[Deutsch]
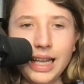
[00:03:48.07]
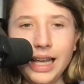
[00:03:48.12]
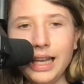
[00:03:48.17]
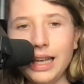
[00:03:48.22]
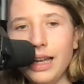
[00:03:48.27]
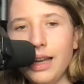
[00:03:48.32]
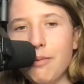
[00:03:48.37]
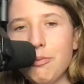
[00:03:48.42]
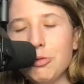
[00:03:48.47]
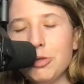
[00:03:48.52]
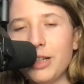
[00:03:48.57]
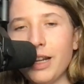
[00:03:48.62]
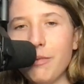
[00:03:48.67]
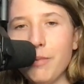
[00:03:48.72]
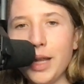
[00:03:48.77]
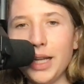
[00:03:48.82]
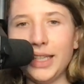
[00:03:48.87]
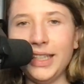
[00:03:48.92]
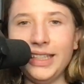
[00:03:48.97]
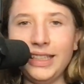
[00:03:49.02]
Ähm, und
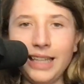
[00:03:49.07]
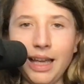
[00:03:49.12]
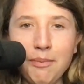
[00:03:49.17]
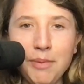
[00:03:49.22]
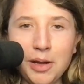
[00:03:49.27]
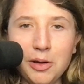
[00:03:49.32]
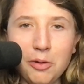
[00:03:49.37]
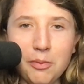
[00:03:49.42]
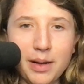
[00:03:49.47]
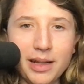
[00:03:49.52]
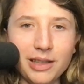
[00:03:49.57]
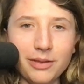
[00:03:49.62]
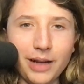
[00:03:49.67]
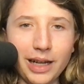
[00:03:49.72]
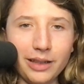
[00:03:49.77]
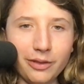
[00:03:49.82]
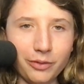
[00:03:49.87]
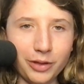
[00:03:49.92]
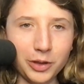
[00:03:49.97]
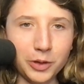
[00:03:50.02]
dann merke ich, ich habe ja noch meinen
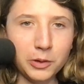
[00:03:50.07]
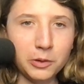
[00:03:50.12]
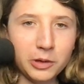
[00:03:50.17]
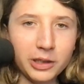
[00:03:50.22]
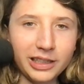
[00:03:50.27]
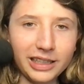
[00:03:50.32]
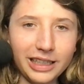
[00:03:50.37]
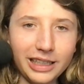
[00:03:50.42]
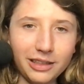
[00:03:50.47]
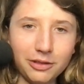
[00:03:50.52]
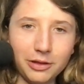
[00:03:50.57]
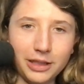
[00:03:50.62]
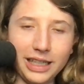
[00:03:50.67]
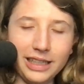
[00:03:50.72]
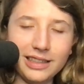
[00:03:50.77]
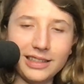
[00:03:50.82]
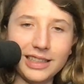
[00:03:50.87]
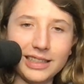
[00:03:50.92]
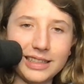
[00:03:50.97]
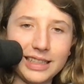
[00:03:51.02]
zweiten Versuch gedreht und
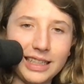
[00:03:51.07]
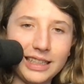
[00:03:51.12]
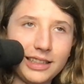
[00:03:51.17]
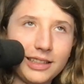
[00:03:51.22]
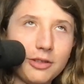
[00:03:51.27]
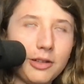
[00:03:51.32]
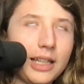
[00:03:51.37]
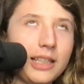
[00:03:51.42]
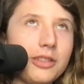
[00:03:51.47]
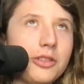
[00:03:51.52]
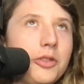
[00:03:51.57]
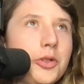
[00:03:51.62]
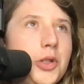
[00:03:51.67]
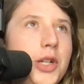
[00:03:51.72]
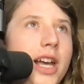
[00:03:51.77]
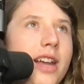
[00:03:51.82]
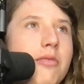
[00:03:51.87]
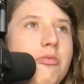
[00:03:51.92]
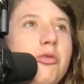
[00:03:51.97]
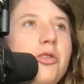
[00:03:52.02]
hätte das gar nicht so alles so
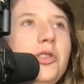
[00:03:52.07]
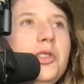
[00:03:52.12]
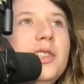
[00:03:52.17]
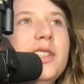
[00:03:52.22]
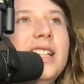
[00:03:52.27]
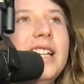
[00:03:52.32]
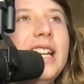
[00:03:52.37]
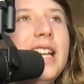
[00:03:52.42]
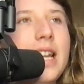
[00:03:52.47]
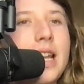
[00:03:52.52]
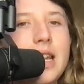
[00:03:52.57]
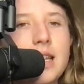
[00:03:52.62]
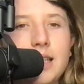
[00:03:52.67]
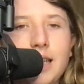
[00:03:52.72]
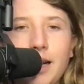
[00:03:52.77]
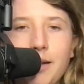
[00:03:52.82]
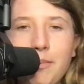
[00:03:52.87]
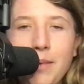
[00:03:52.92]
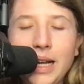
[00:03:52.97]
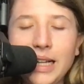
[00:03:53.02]
schneiden müssen.
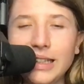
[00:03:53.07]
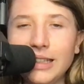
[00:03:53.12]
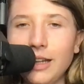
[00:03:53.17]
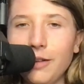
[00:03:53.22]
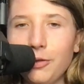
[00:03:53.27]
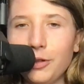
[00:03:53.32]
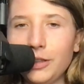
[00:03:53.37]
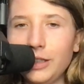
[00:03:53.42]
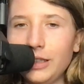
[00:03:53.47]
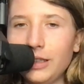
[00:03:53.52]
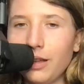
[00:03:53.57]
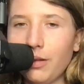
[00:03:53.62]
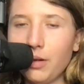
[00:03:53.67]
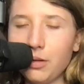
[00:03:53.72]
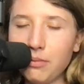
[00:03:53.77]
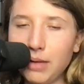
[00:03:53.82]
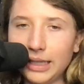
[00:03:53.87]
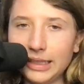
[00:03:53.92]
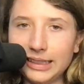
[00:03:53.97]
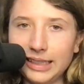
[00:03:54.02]
Ja, mag ich einfach nicht,
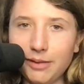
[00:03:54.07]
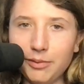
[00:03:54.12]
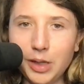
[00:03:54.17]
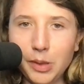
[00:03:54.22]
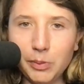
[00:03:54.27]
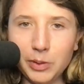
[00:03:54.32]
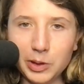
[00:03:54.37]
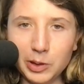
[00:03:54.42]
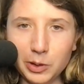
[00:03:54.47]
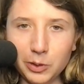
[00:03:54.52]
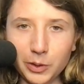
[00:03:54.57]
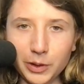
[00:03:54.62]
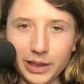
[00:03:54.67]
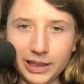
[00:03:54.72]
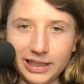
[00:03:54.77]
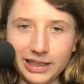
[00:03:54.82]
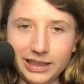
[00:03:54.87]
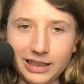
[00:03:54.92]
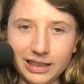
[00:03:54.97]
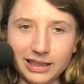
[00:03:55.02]
deswegen mache ich es am liebsten so,
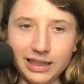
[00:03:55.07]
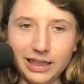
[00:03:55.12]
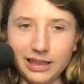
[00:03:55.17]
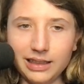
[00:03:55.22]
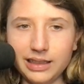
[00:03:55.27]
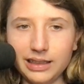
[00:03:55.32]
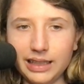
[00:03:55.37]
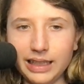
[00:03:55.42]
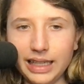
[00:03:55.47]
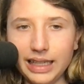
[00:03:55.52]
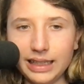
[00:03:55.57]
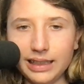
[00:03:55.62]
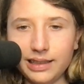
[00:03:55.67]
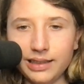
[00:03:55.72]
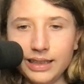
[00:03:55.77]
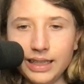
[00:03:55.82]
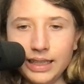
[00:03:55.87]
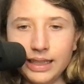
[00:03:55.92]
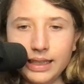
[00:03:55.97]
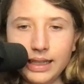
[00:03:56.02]
dass ich das Ganze
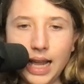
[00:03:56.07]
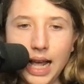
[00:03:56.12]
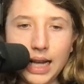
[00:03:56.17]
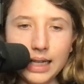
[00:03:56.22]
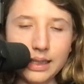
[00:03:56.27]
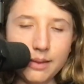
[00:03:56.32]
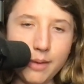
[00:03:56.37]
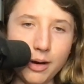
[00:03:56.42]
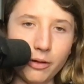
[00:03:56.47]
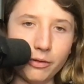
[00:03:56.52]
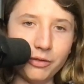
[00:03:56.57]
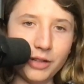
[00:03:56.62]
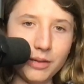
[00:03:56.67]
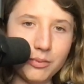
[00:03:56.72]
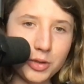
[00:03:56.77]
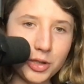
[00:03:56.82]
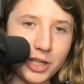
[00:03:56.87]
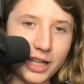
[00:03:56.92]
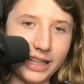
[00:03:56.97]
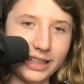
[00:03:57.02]
direkt nach dem
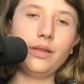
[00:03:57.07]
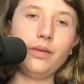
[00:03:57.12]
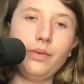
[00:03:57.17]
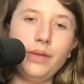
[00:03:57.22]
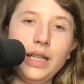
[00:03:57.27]
Aufnehmen schneide.